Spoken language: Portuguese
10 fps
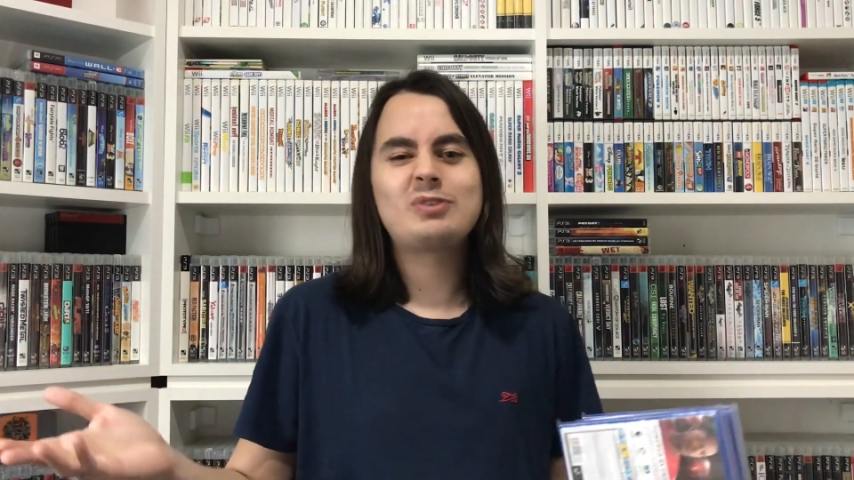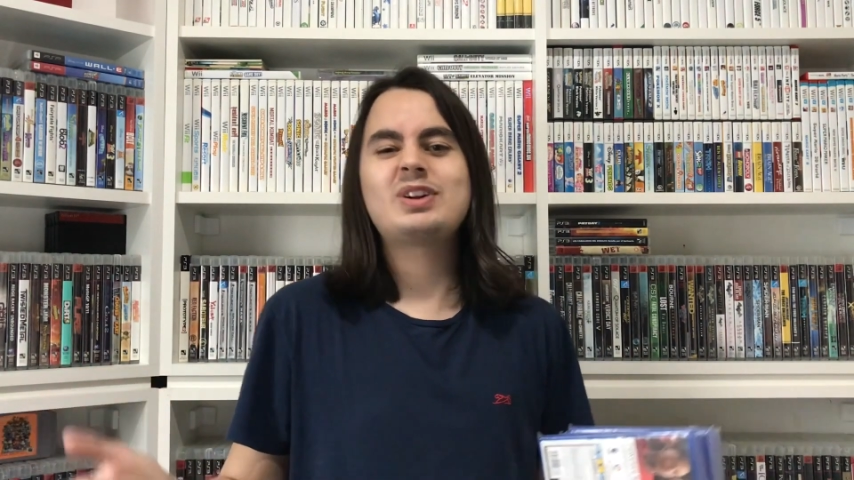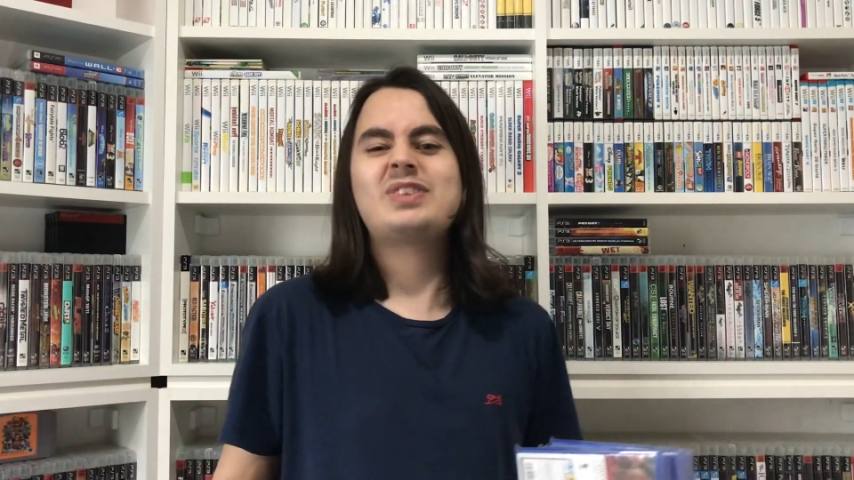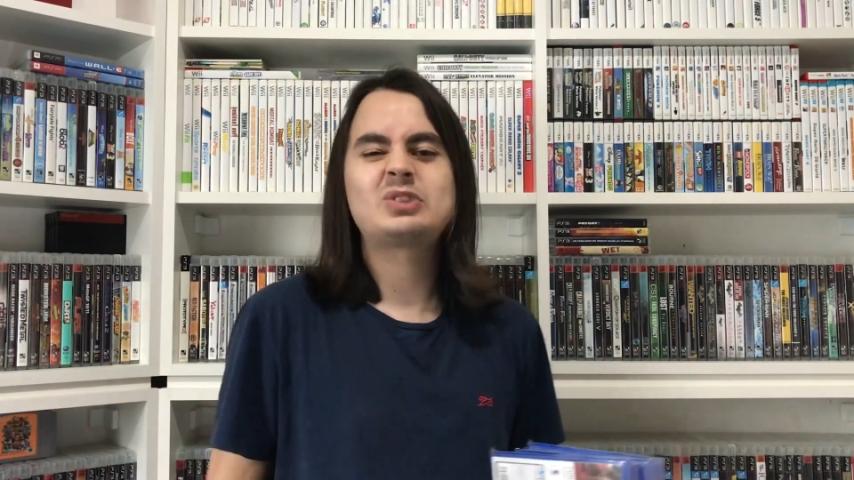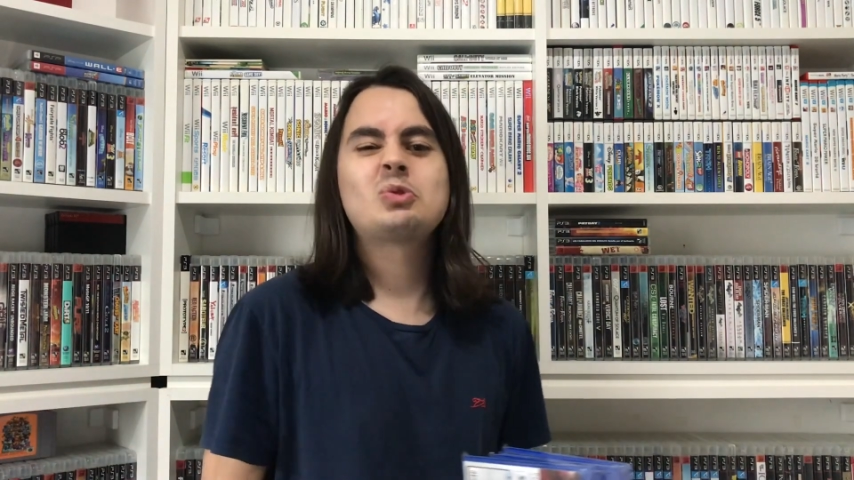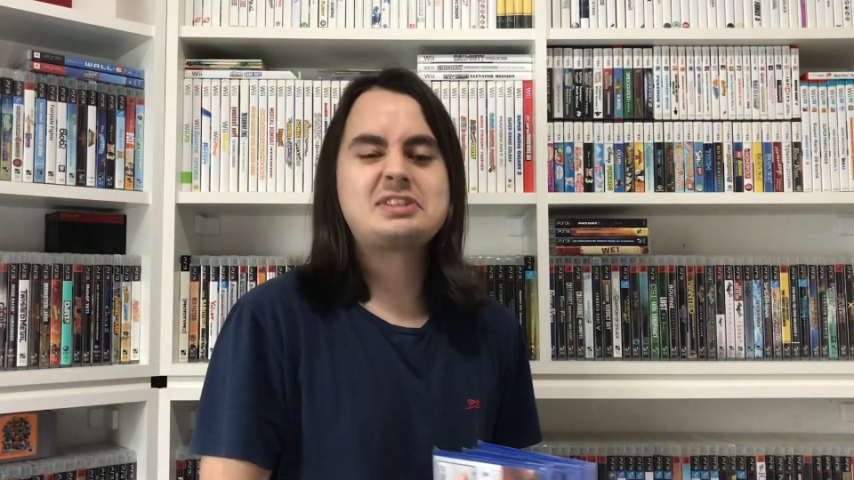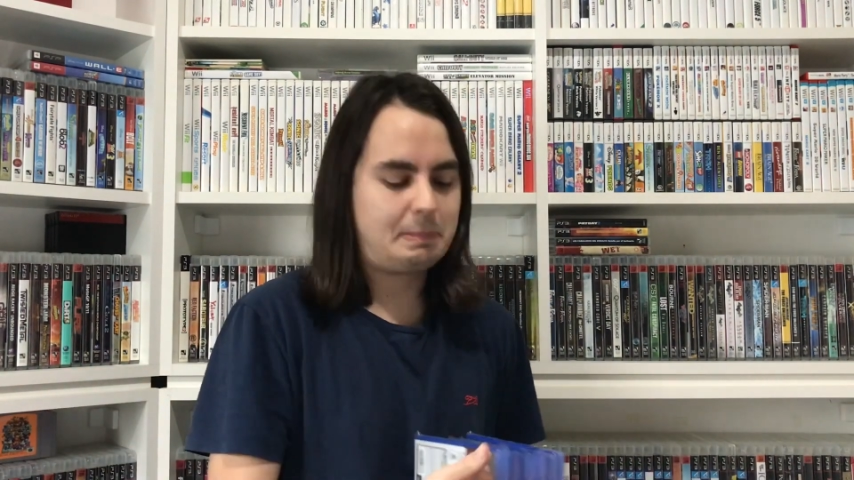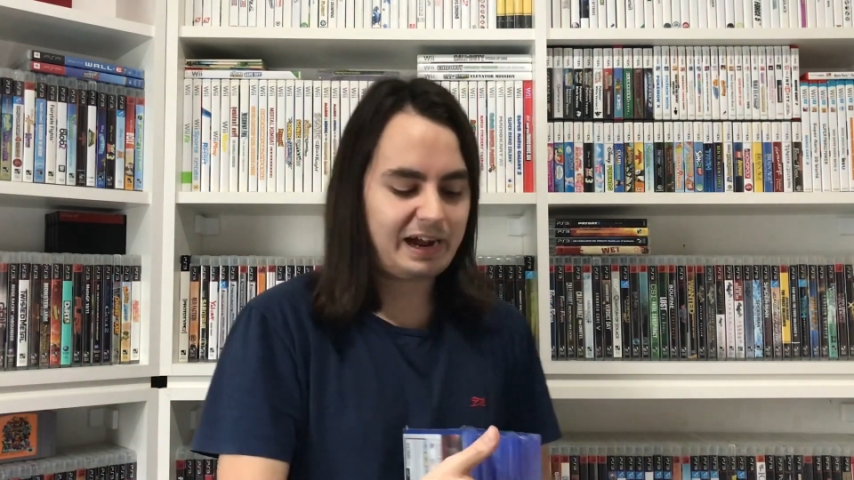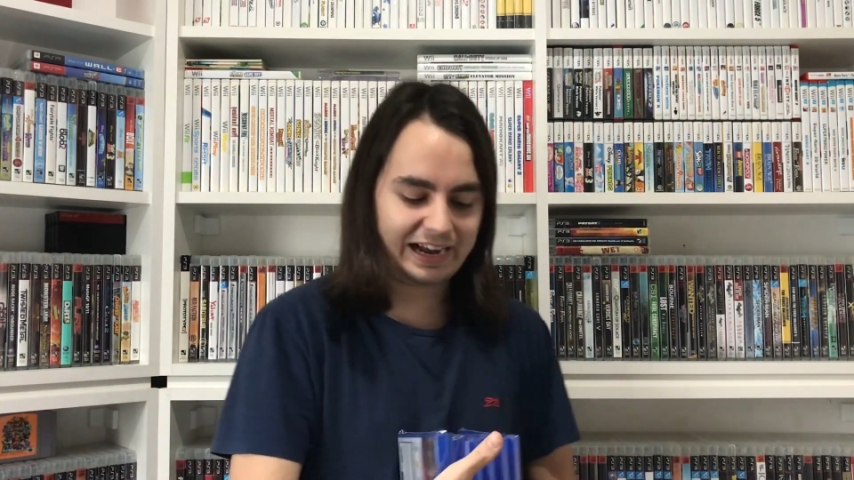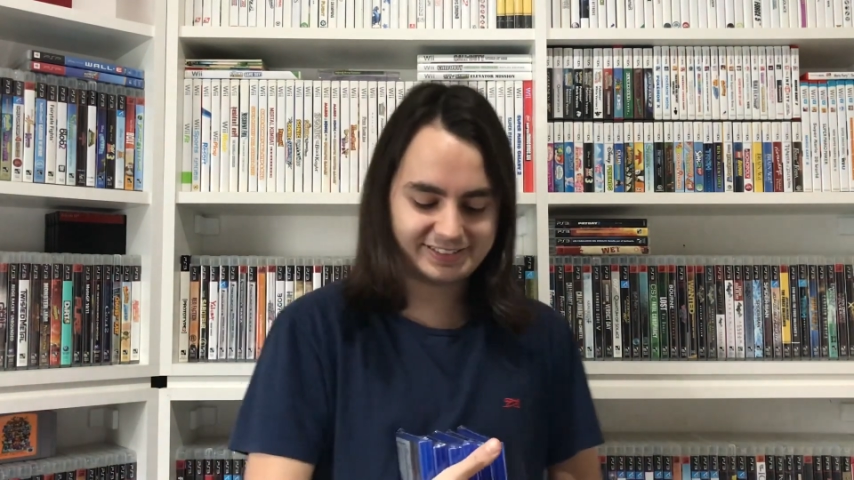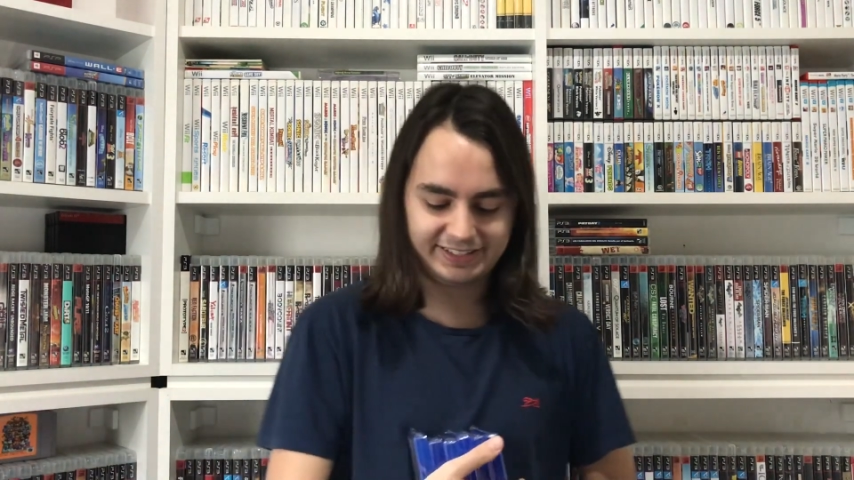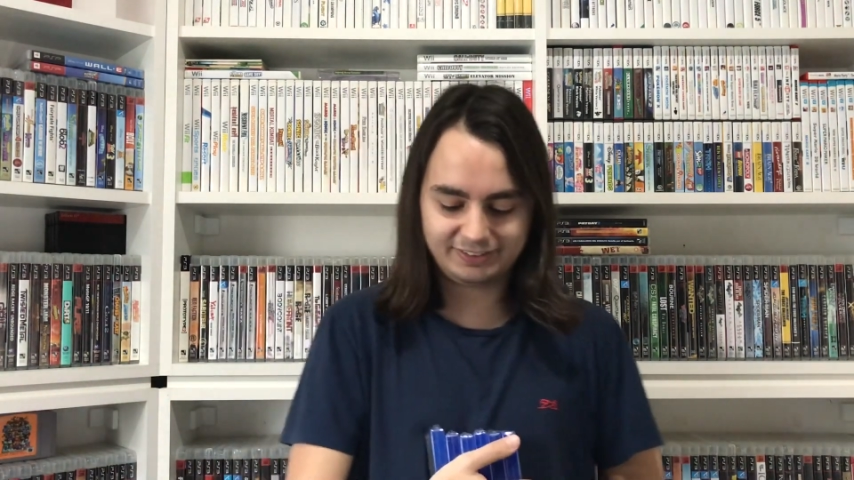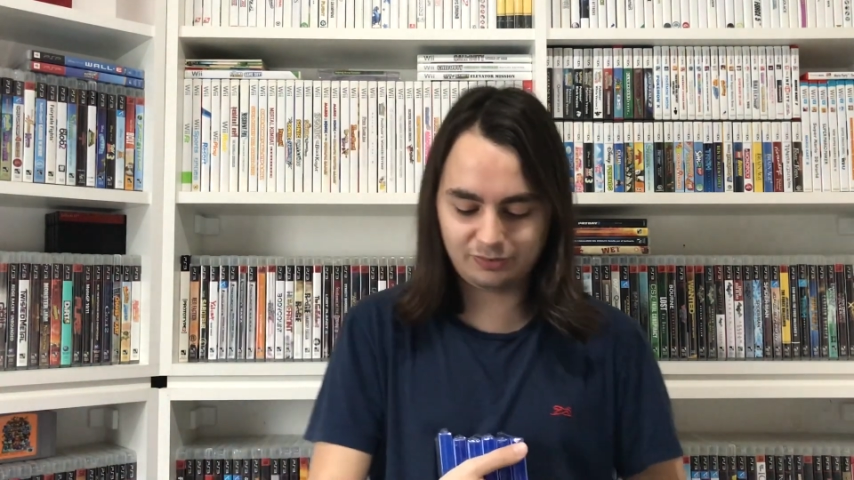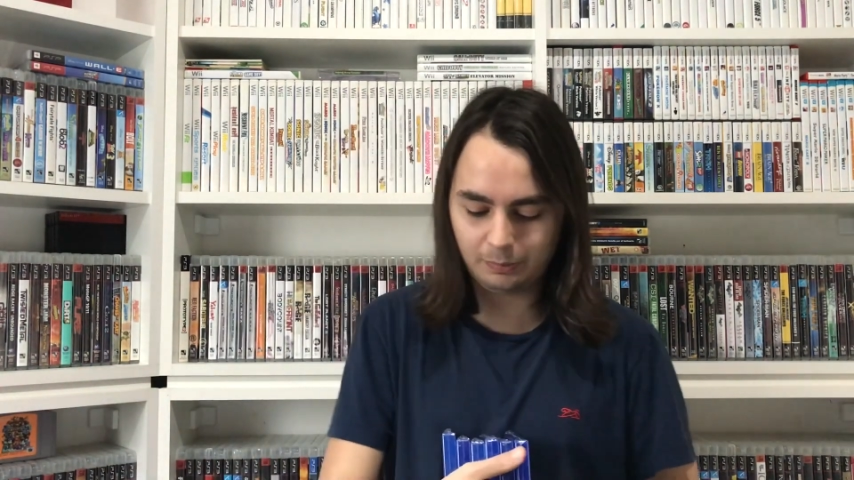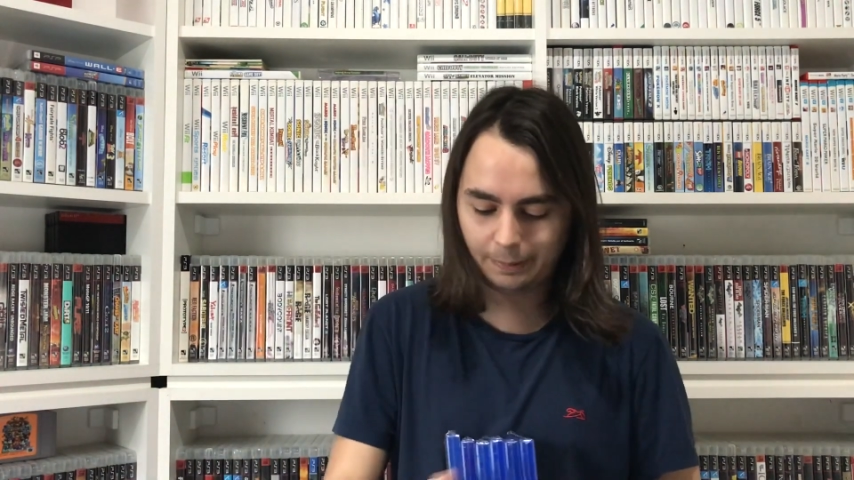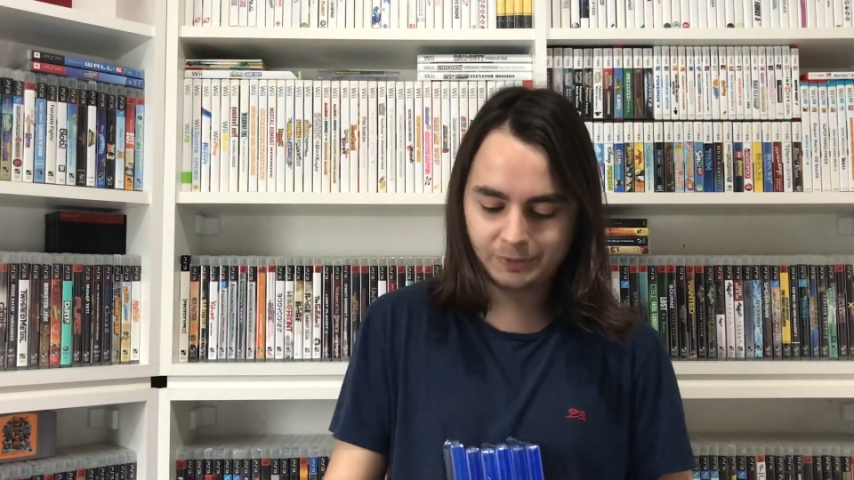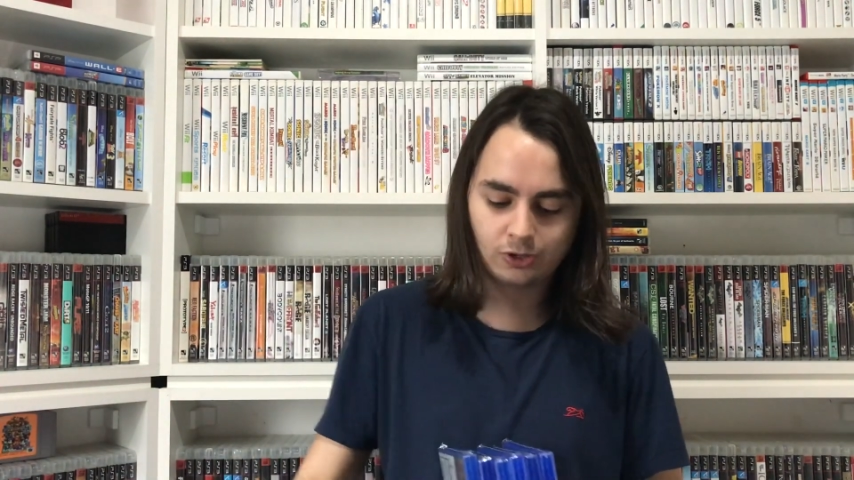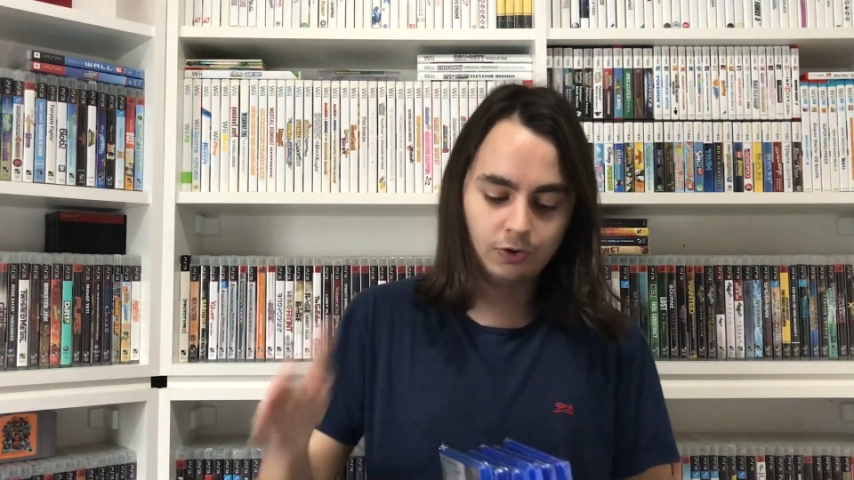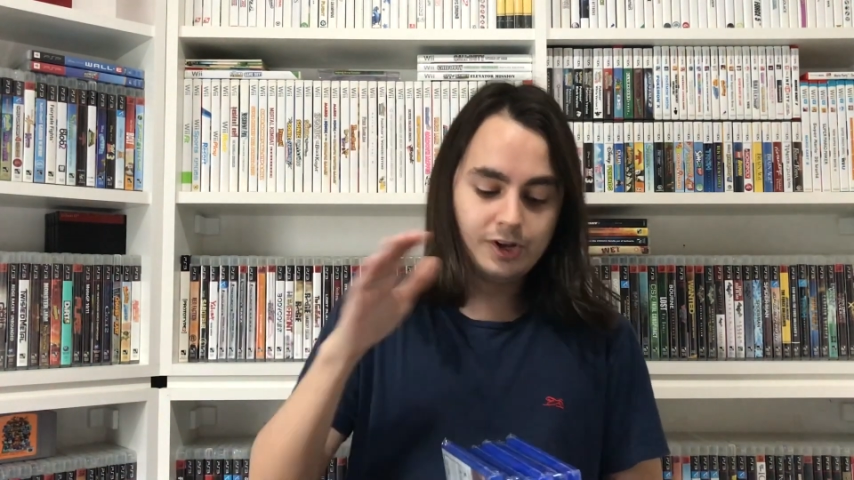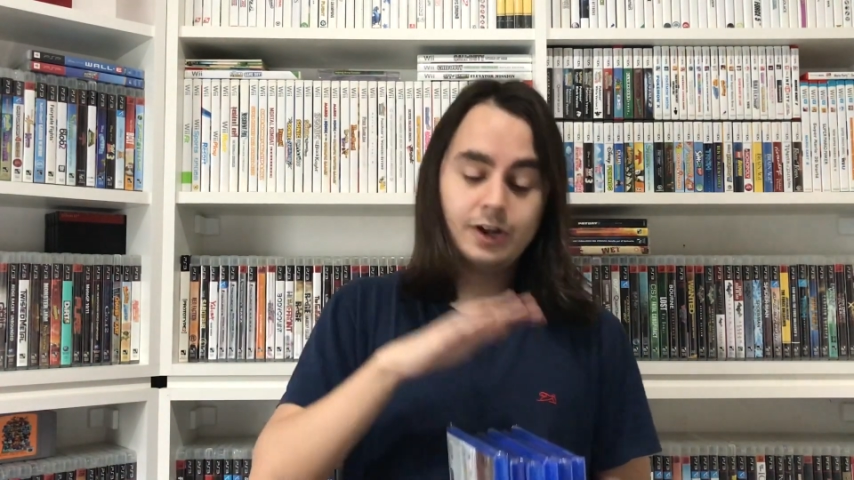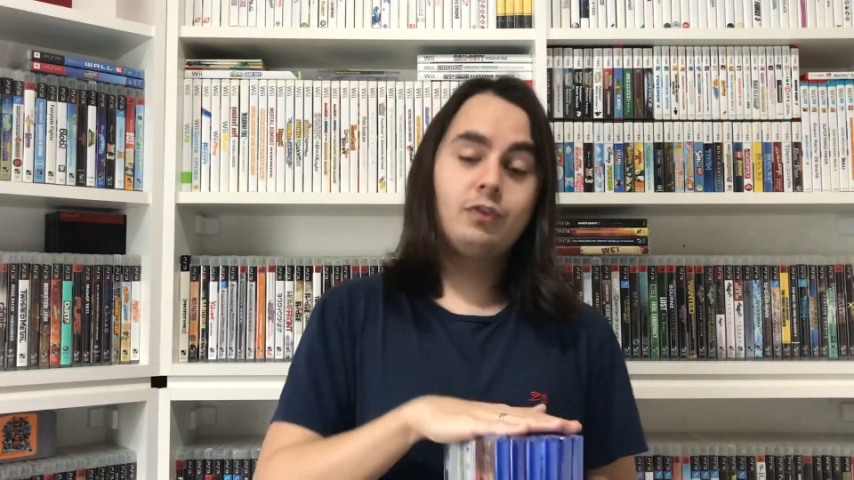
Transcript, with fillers: eu vou levar toda essa bagaça. Então vamos lá, pessoal.